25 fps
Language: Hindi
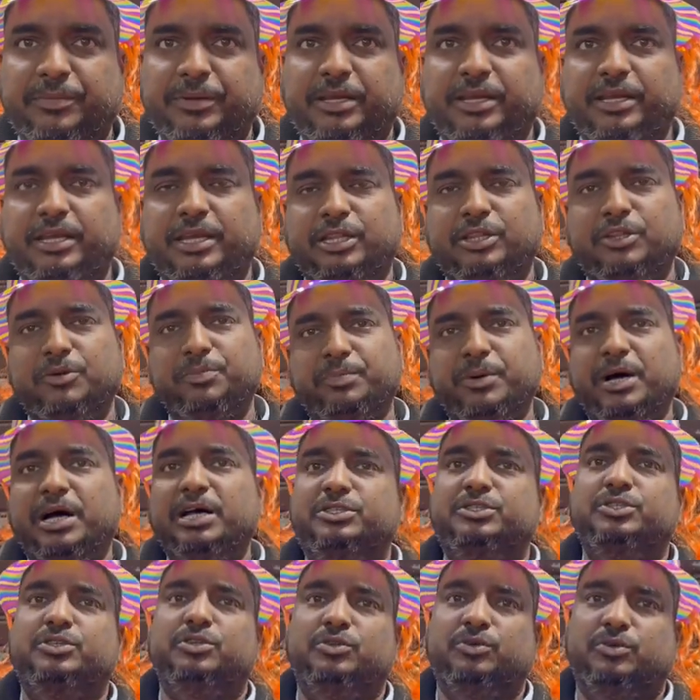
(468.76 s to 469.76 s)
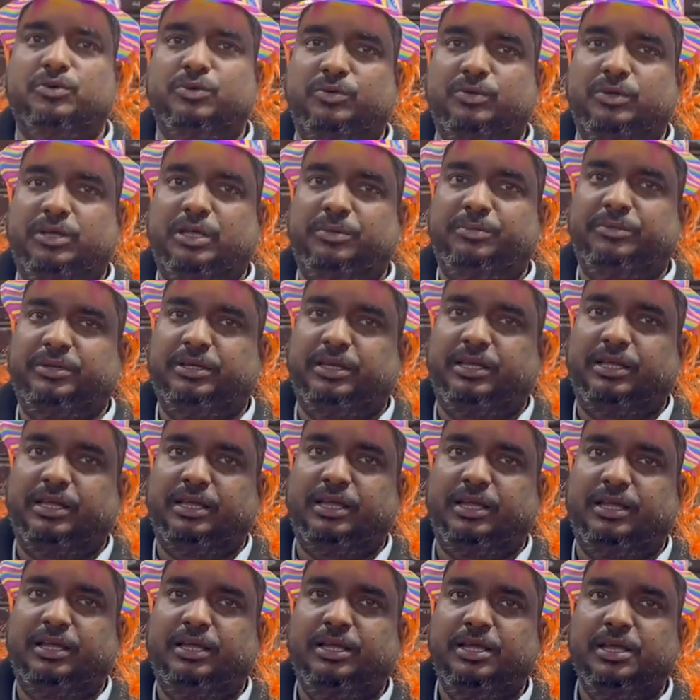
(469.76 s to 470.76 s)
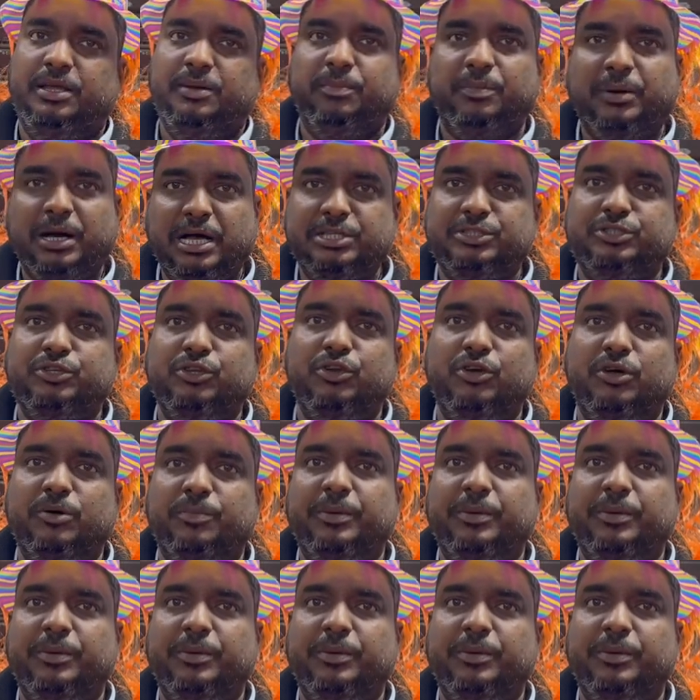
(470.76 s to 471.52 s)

में लेना है तो पाँच किलो का गुलाब मिलेगा पाँच किलो का